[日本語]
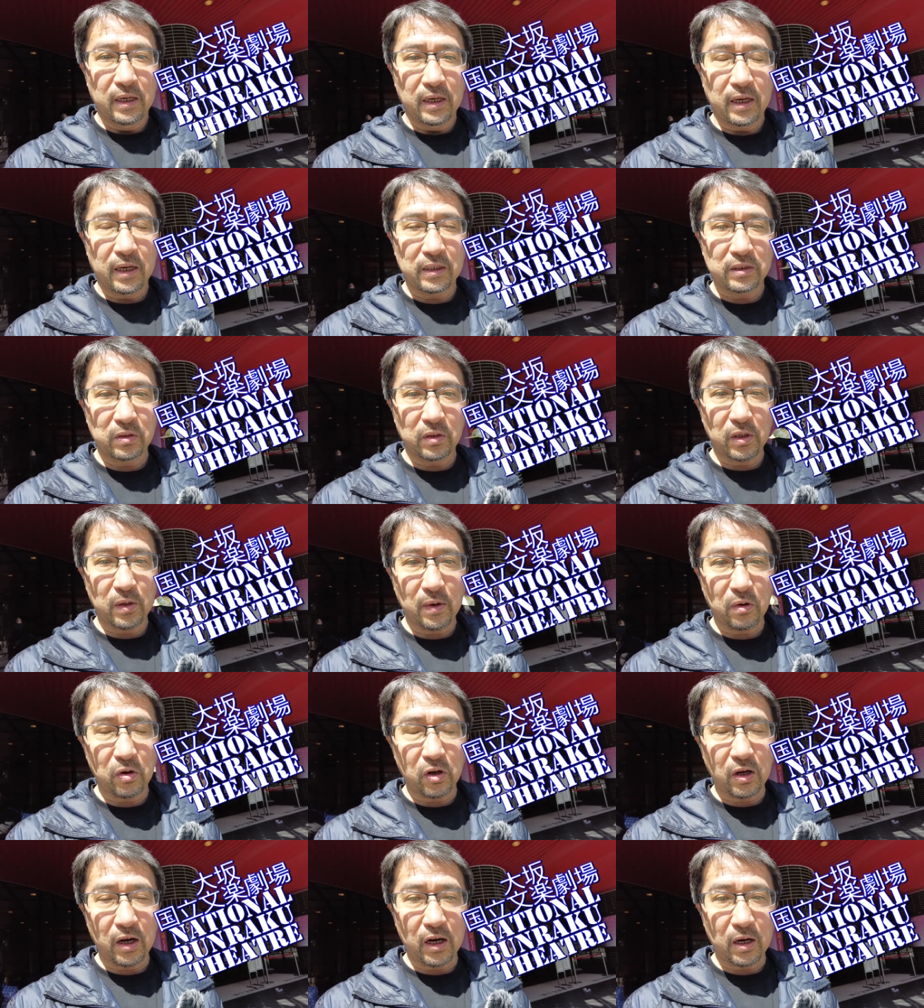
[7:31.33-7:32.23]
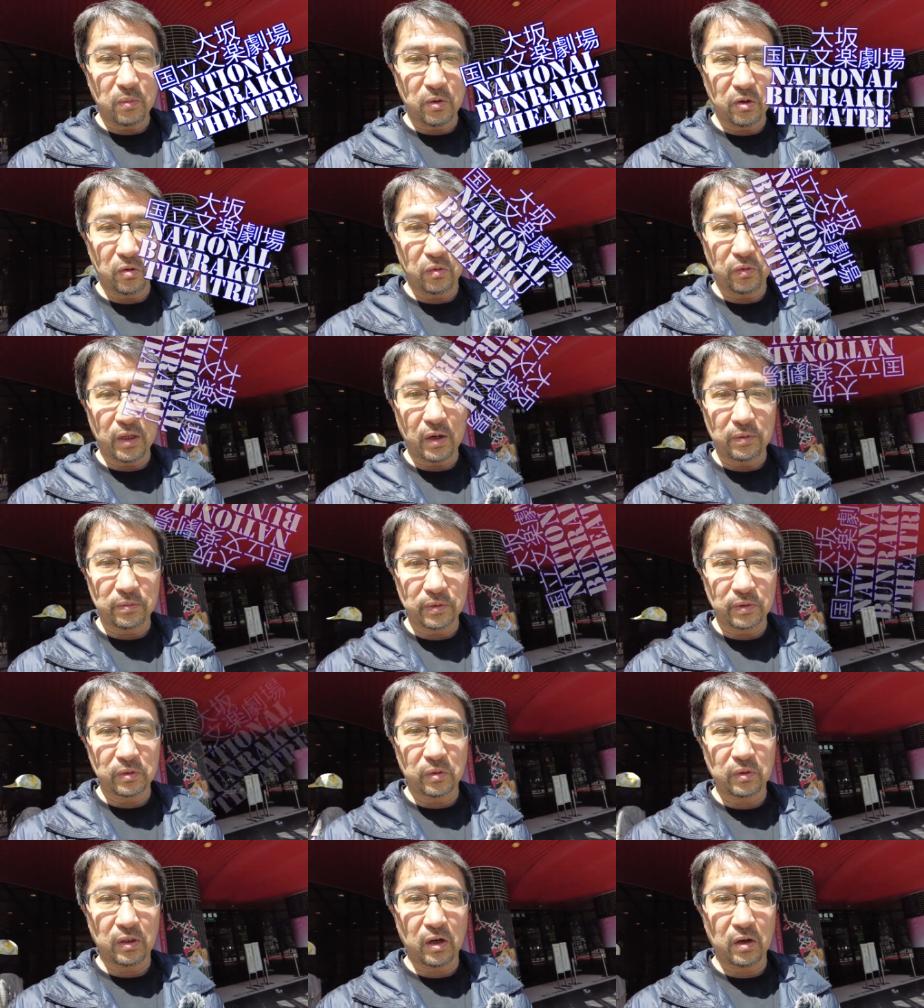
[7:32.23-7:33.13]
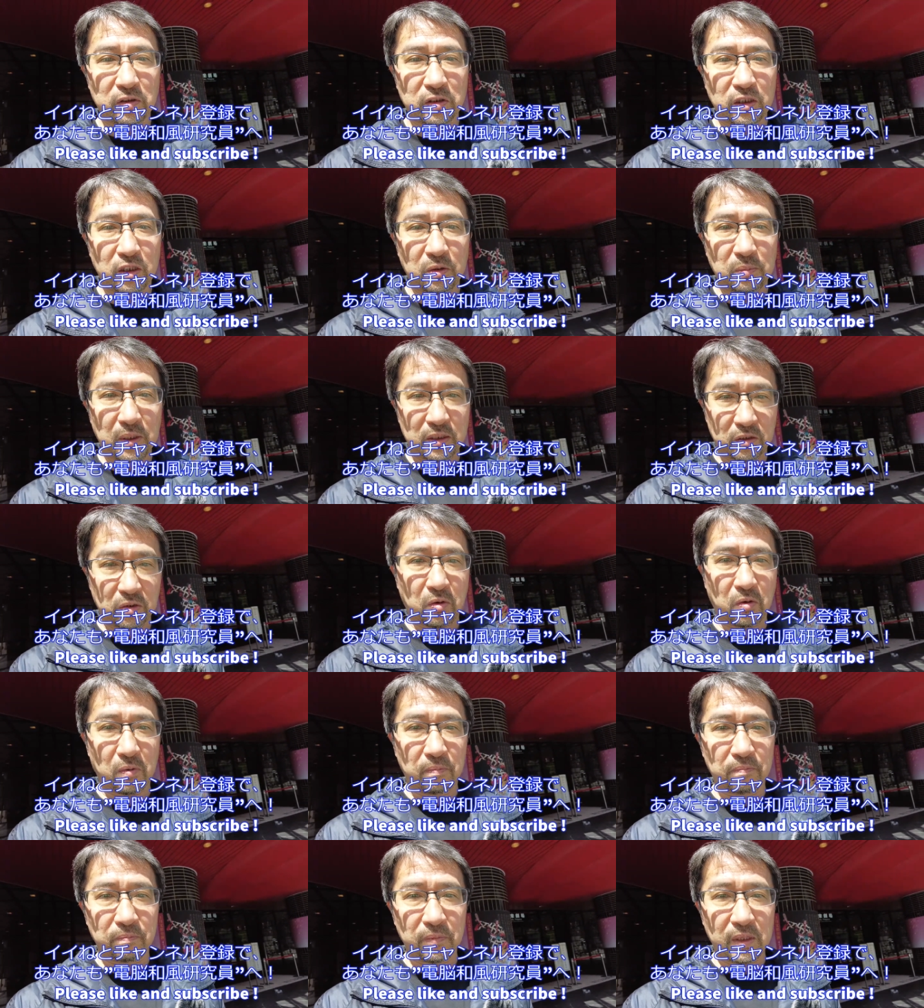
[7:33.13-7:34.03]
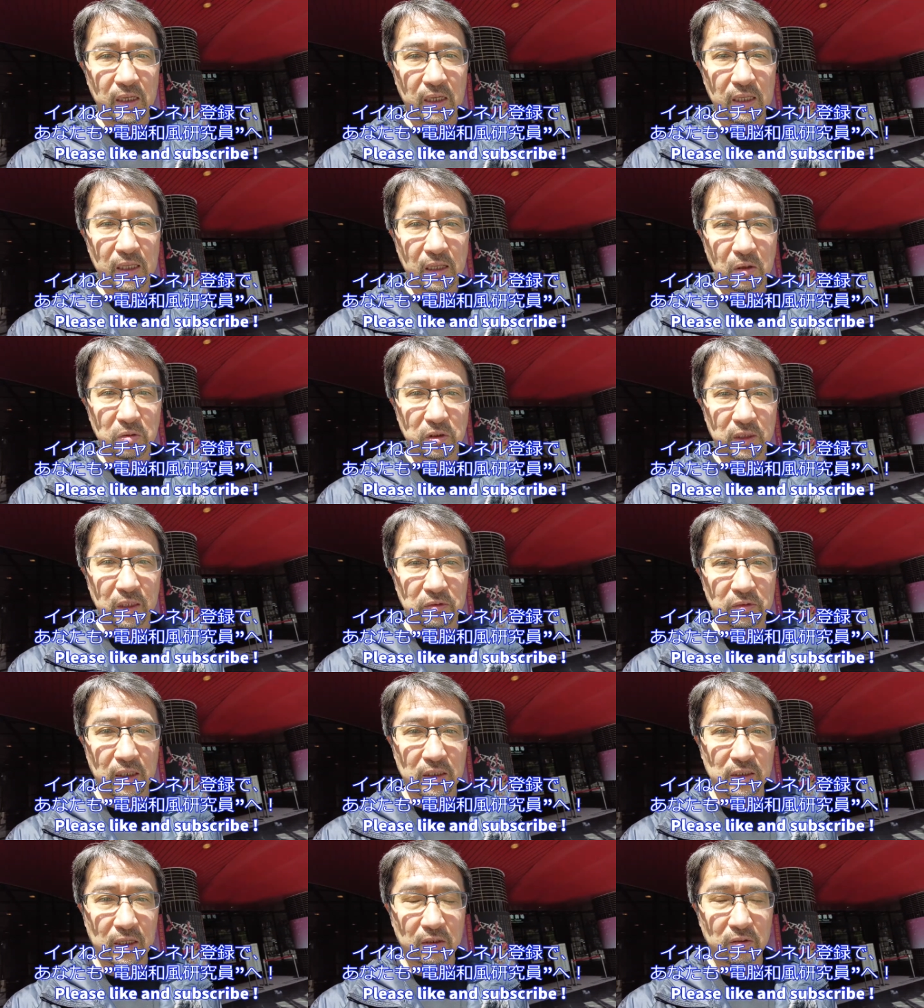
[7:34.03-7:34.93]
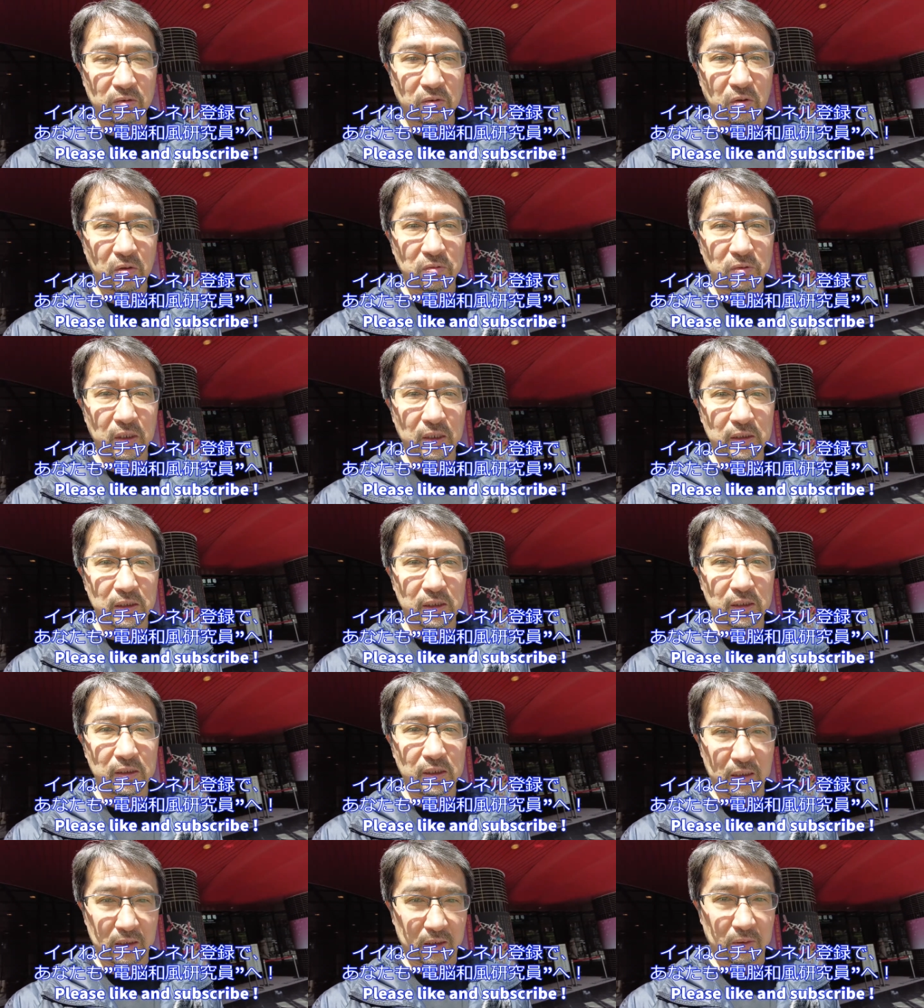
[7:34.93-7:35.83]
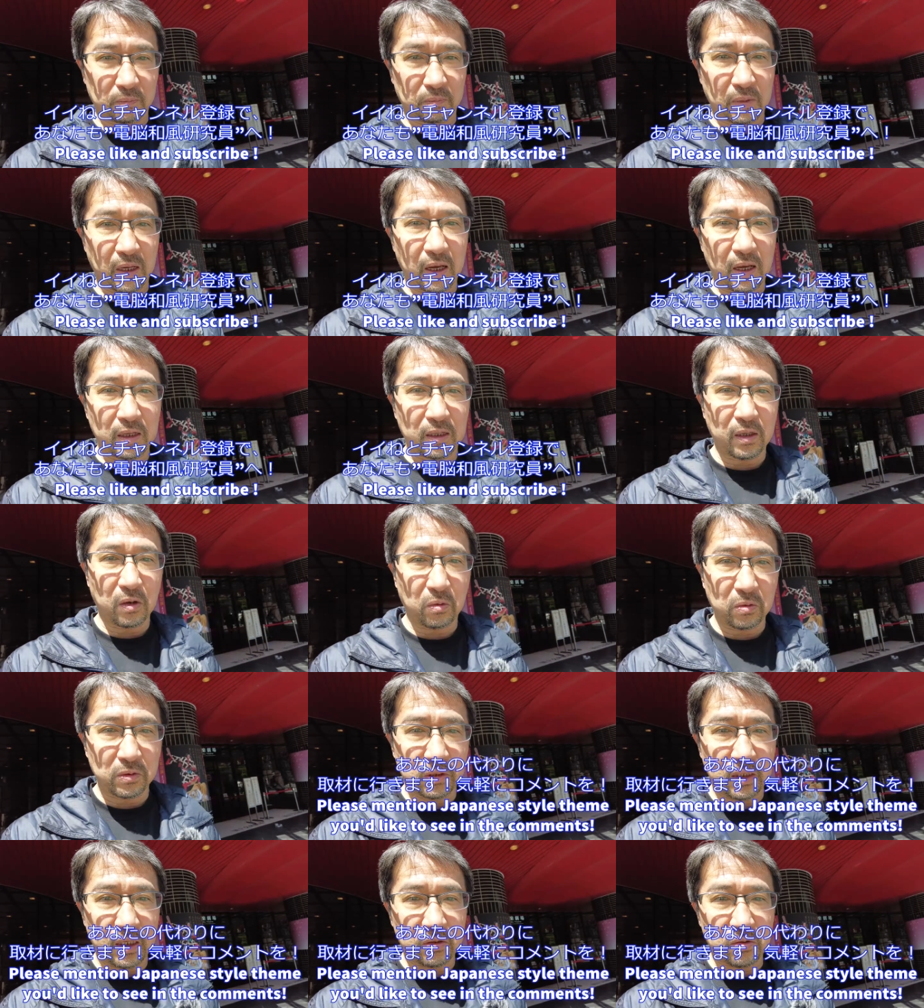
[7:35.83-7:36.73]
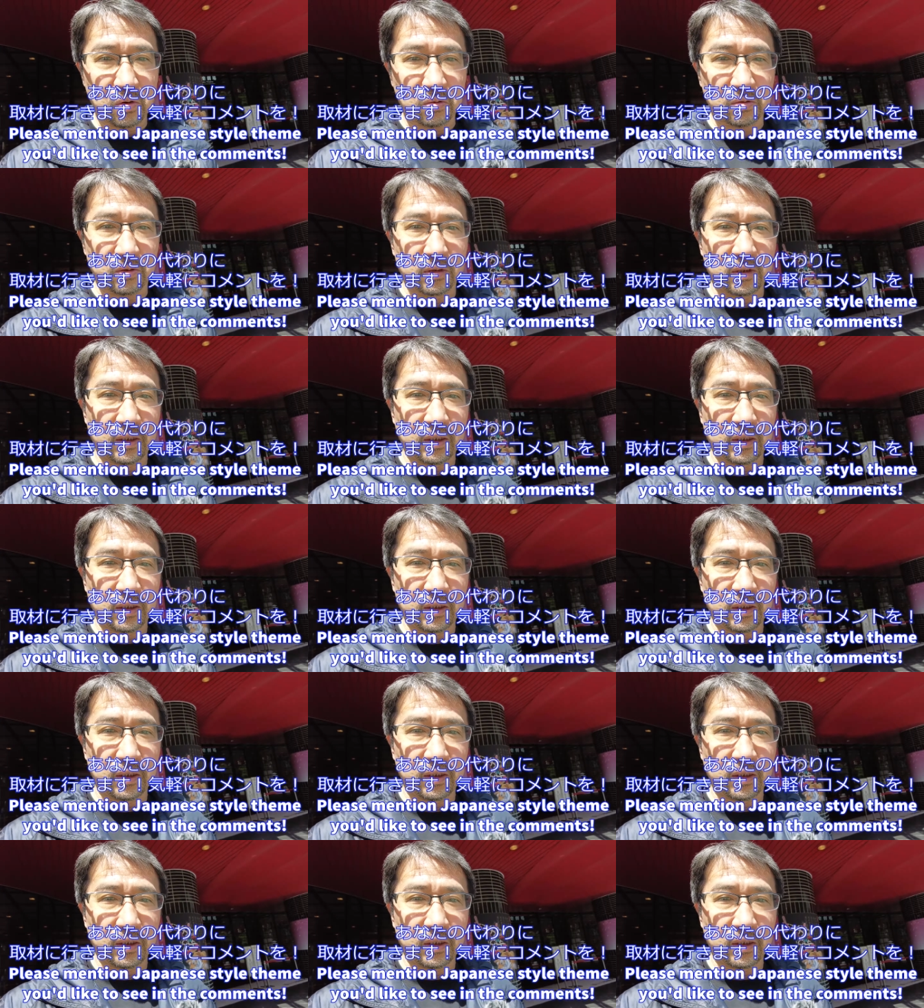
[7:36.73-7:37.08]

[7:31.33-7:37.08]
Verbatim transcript: えー、それではこれからもいろんな風を楽しみましょういいねをしてくださると嬉しいです、え日本全国